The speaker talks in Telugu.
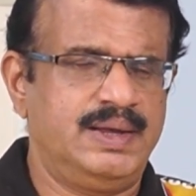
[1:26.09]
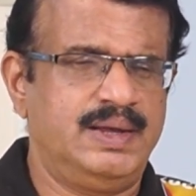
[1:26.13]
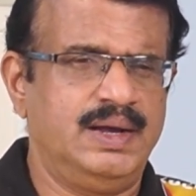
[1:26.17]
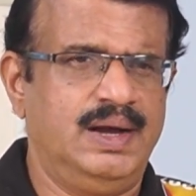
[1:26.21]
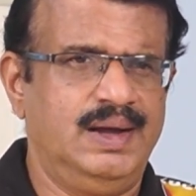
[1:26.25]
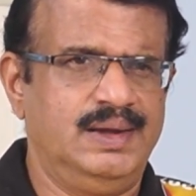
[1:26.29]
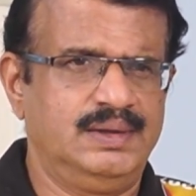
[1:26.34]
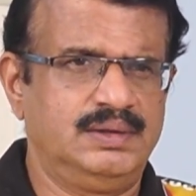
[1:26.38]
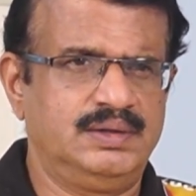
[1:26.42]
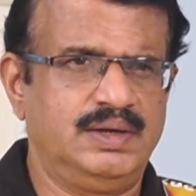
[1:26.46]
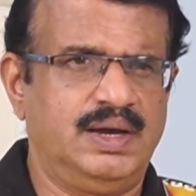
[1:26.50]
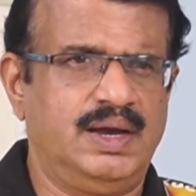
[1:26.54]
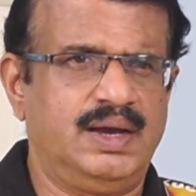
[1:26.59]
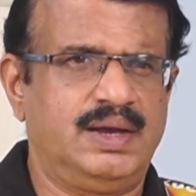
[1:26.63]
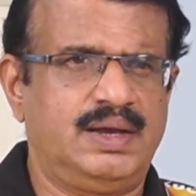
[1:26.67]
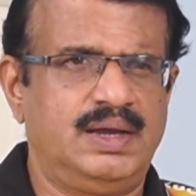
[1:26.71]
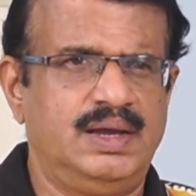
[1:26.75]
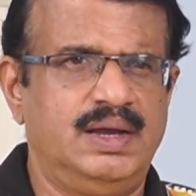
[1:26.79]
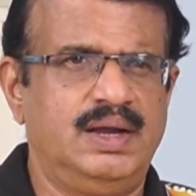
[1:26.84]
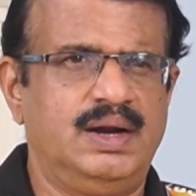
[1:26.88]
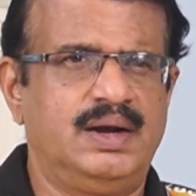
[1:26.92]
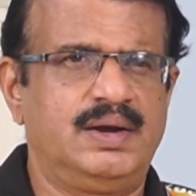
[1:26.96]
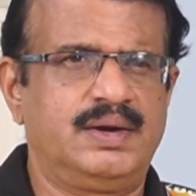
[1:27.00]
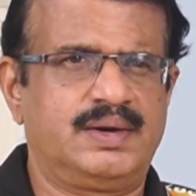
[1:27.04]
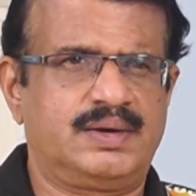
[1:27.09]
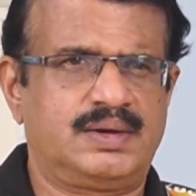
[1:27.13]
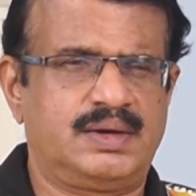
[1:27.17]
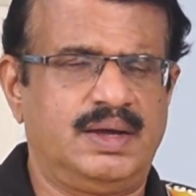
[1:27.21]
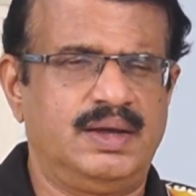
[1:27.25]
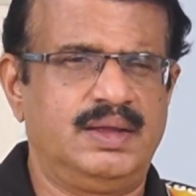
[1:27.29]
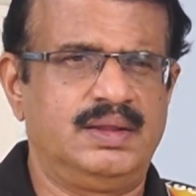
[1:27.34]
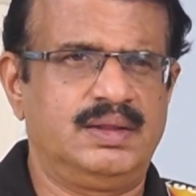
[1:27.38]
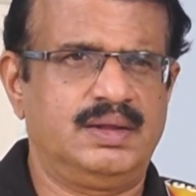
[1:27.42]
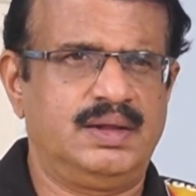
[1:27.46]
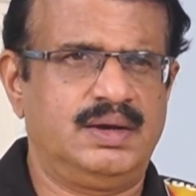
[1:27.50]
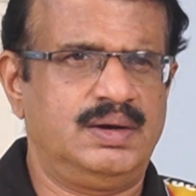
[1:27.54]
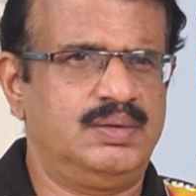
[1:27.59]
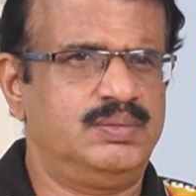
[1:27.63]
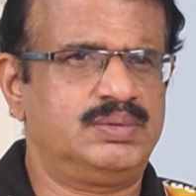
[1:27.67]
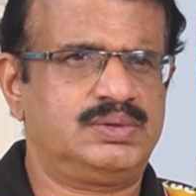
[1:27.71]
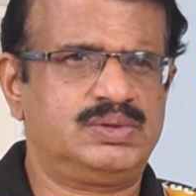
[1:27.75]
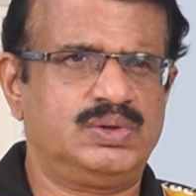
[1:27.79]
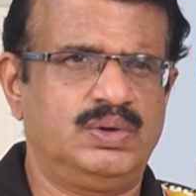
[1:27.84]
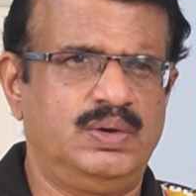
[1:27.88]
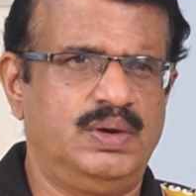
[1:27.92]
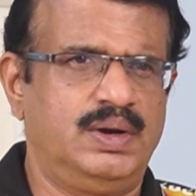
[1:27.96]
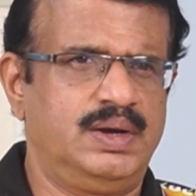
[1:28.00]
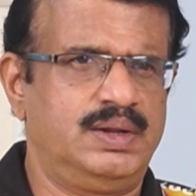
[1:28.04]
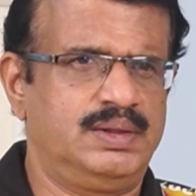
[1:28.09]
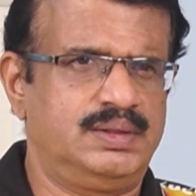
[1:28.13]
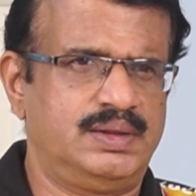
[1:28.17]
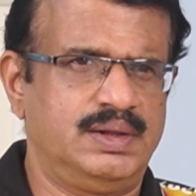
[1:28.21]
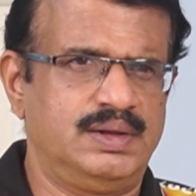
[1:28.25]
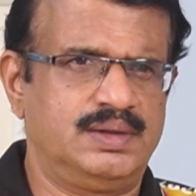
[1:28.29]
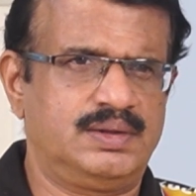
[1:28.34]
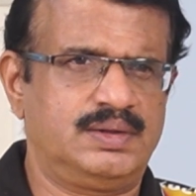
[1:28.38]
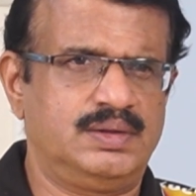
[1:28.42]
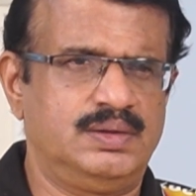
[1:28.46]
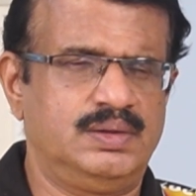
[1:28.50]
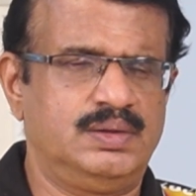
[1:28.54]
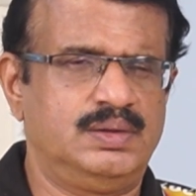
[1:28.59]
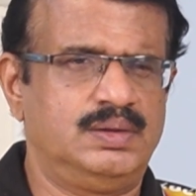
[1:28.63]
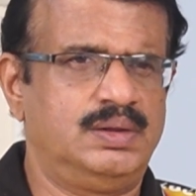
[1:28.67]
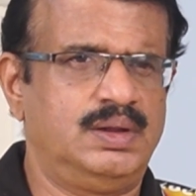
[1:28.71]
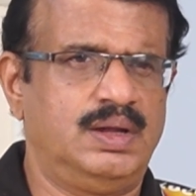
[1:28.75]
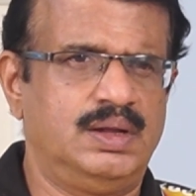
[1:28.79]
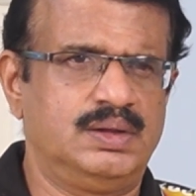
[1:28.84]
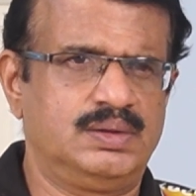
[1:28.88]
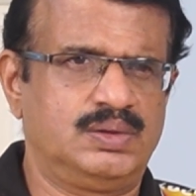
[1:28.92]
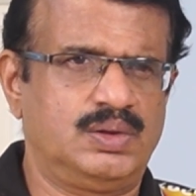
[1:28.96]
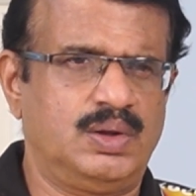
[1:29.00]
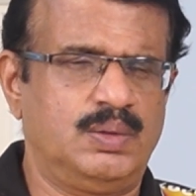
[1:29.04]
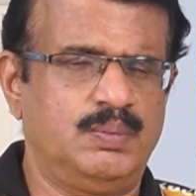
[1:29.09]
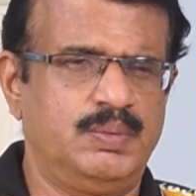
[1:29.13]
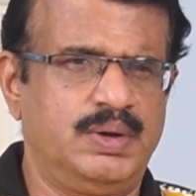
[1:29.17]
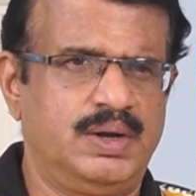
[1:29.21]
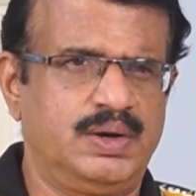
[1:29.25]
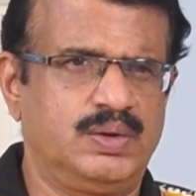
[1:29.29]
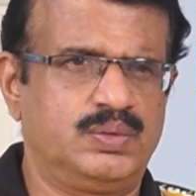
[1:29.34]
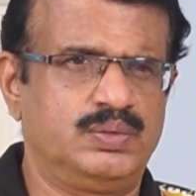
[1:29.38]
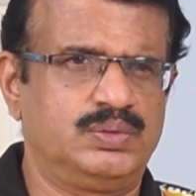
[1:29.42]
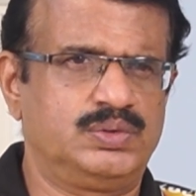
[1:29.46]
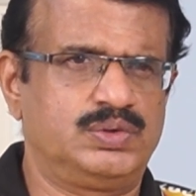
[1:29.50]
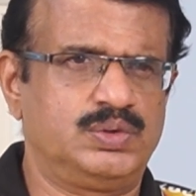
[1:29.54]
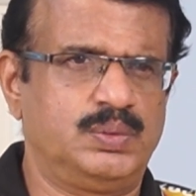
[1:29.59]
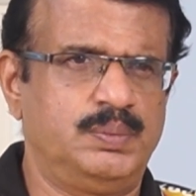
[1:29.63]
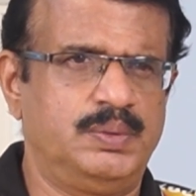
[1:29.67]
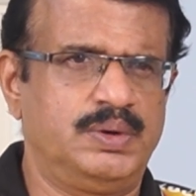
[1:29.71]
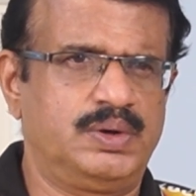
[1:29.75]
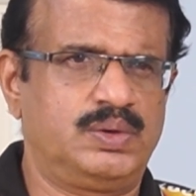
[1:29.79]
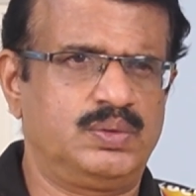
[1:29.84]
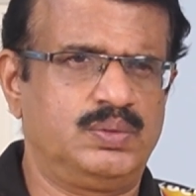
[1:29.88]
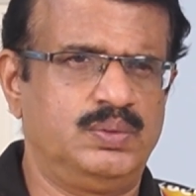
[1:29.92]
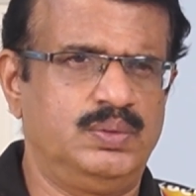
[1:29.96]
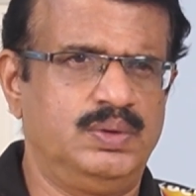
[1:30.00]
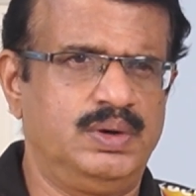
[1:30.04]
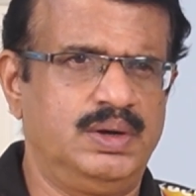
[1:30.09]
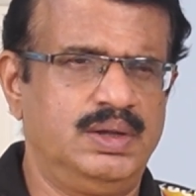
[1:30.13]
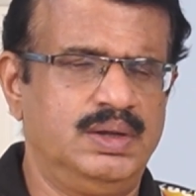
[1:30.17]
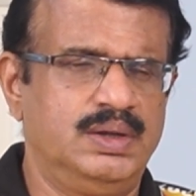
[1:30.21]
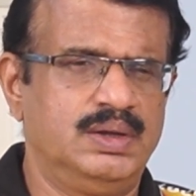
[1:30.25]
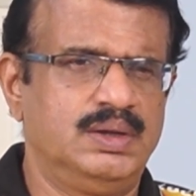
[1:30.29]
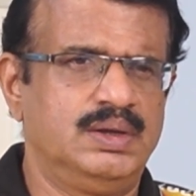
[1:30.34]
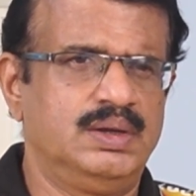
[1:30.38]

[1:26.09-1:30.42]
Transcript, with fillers: గాంజాకి అడిక్ట్ అయిందనే విషయం ఆయనకు తెలిసింది దాంతో అమ్మాయిని కూర్చోబెట్టుకొని